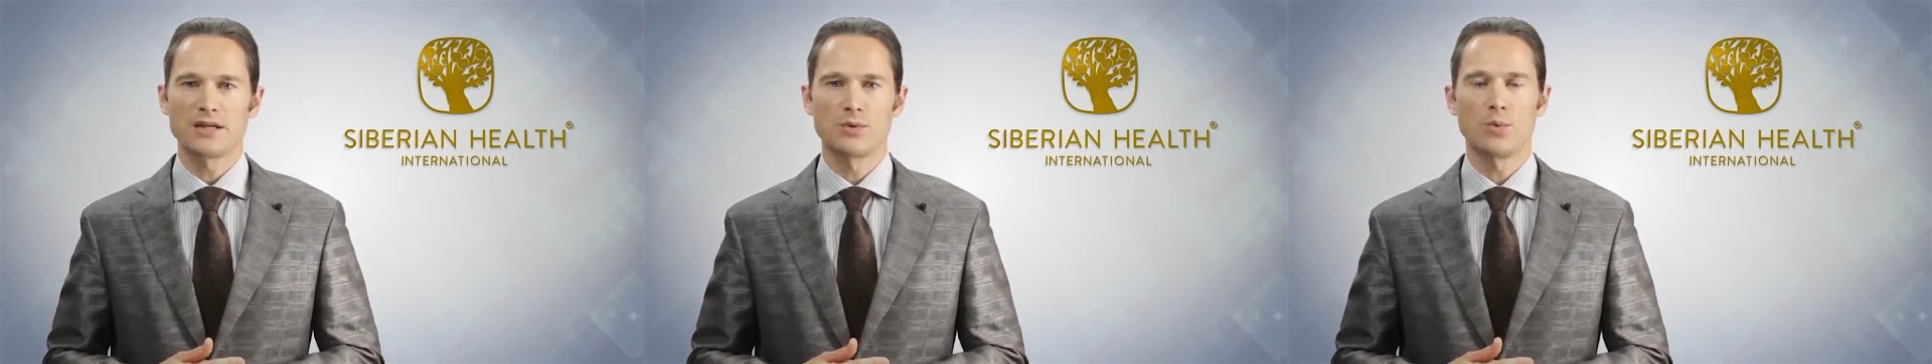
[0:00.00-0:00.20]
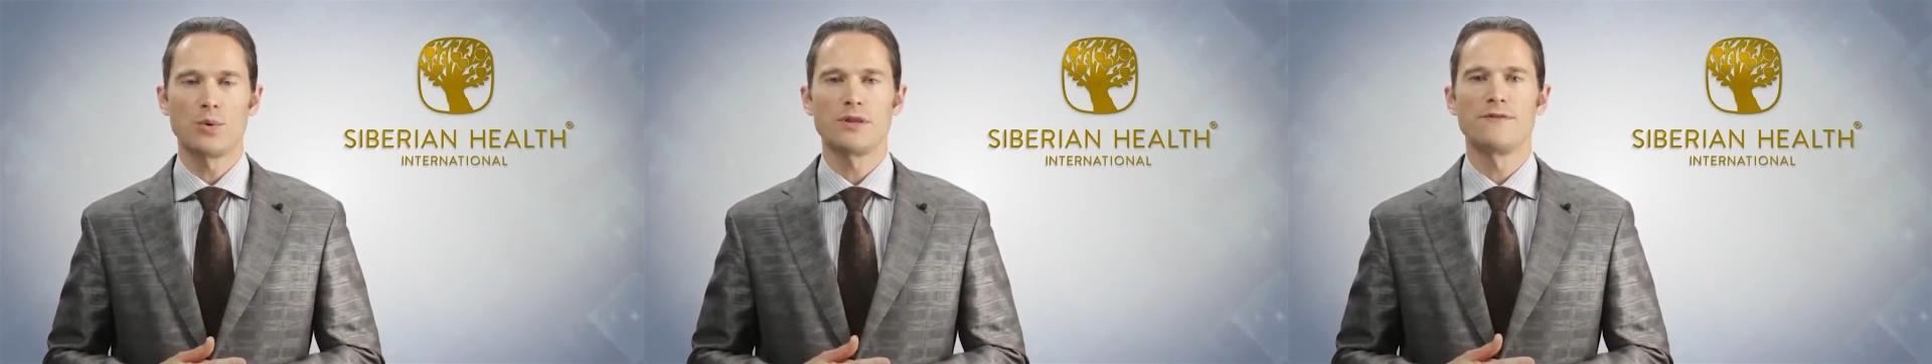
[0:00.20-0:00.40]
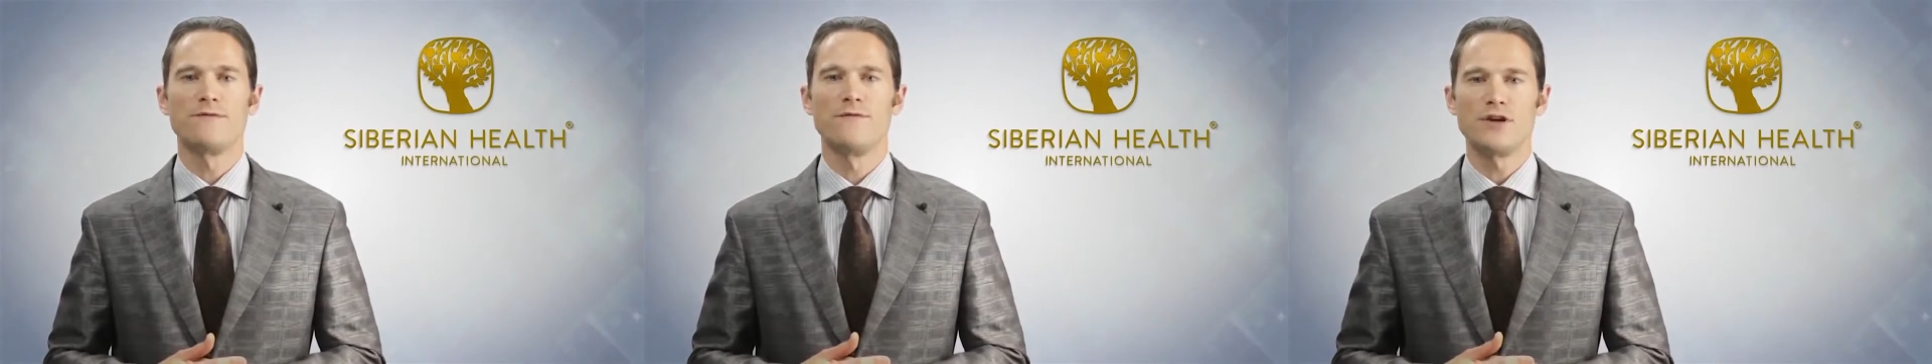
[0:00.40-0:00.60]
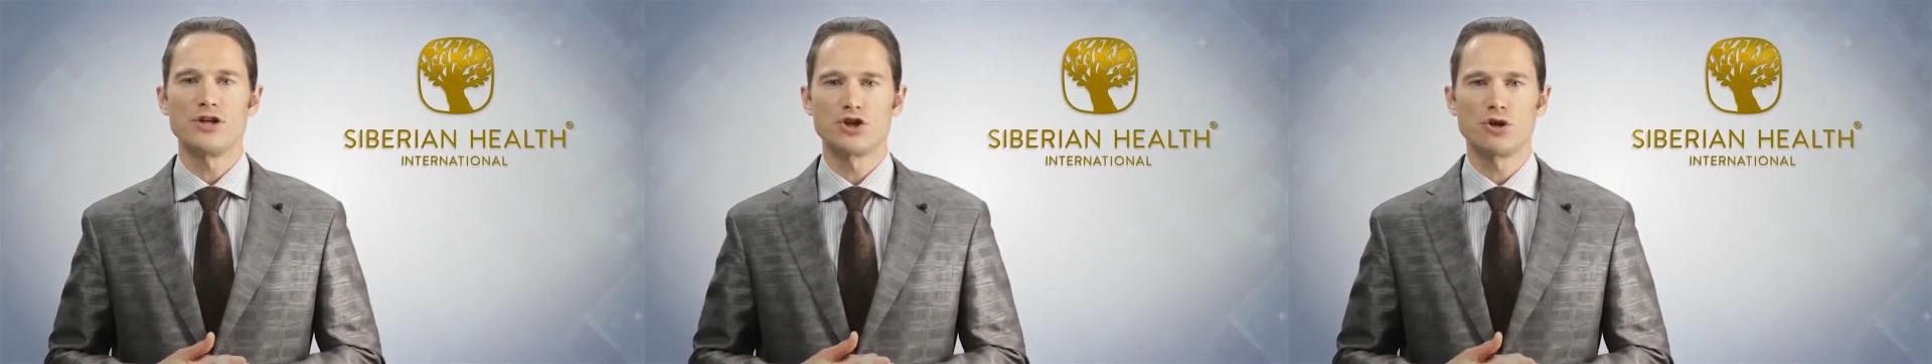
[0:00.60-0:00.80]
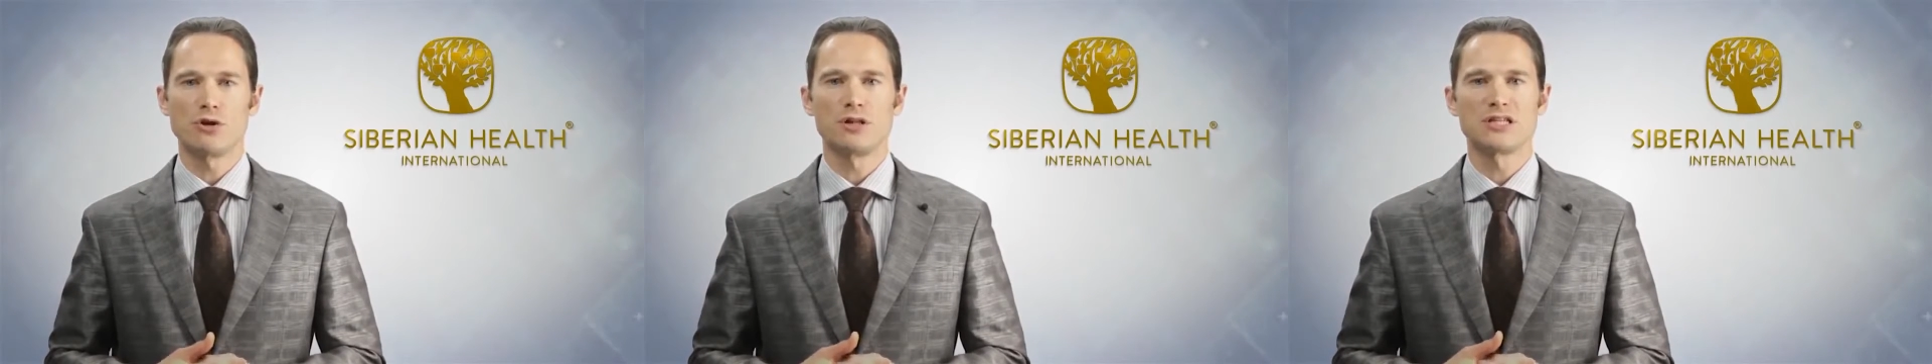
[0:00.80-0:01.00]
cảm quan cao
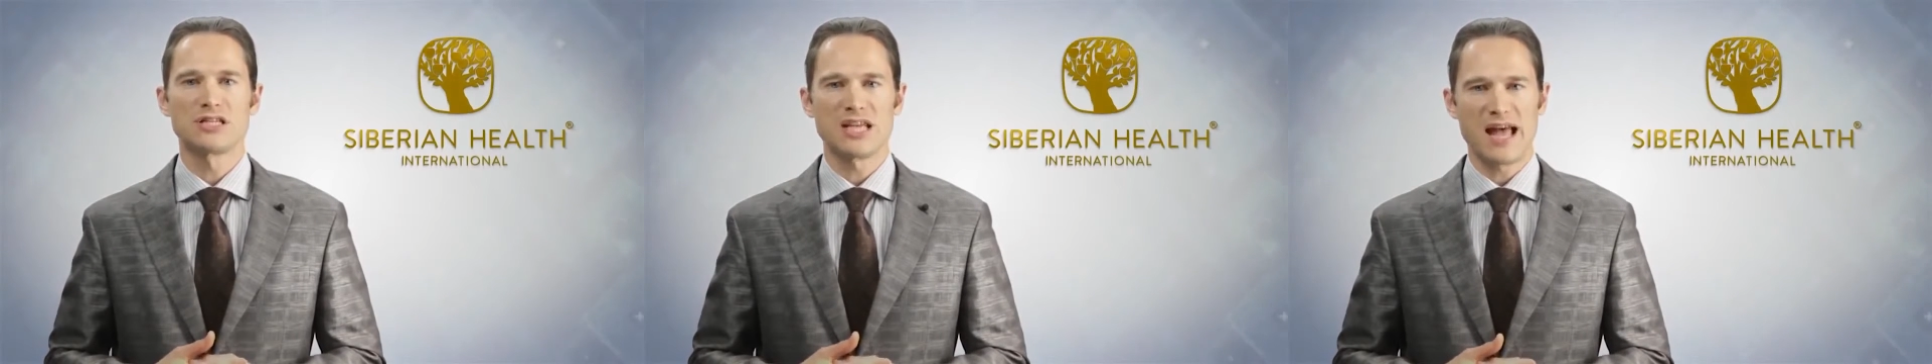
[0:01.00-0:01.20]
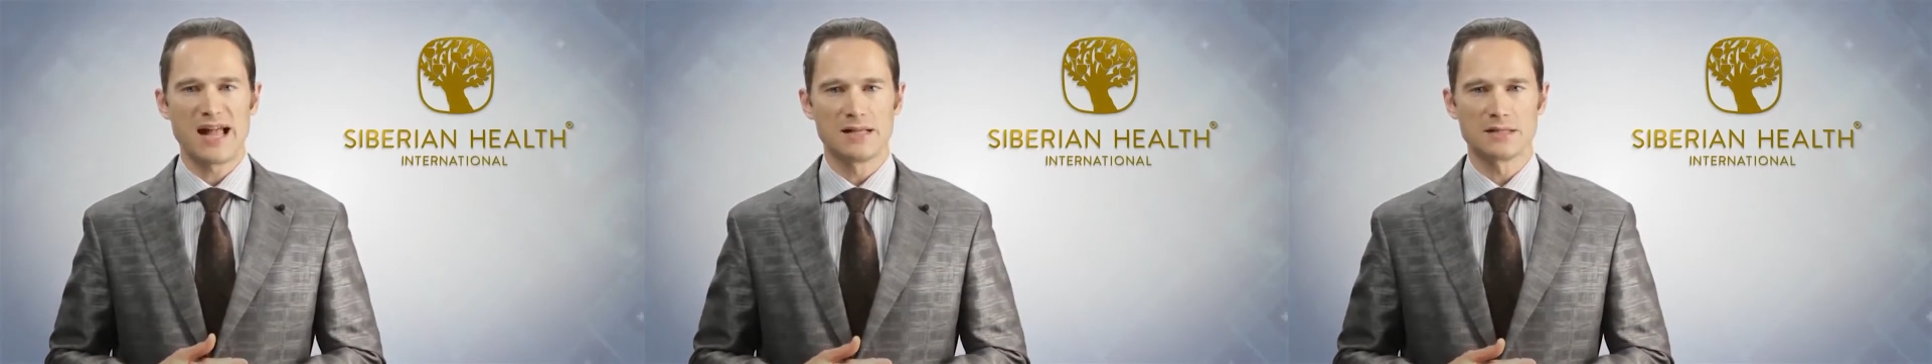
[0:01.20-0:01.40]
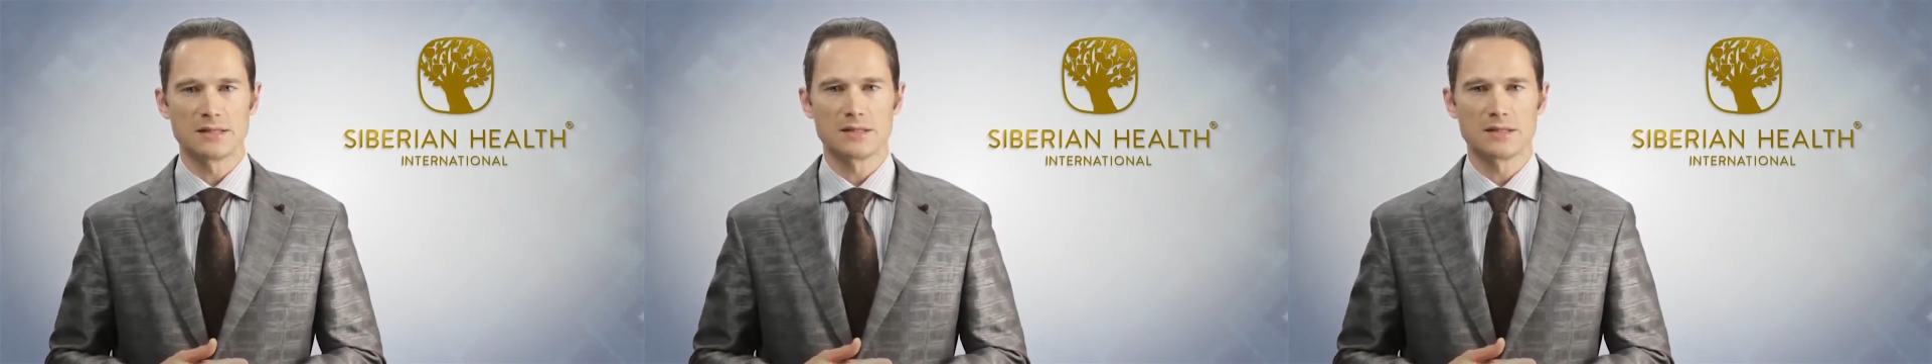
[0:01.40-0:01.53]
nhất. Các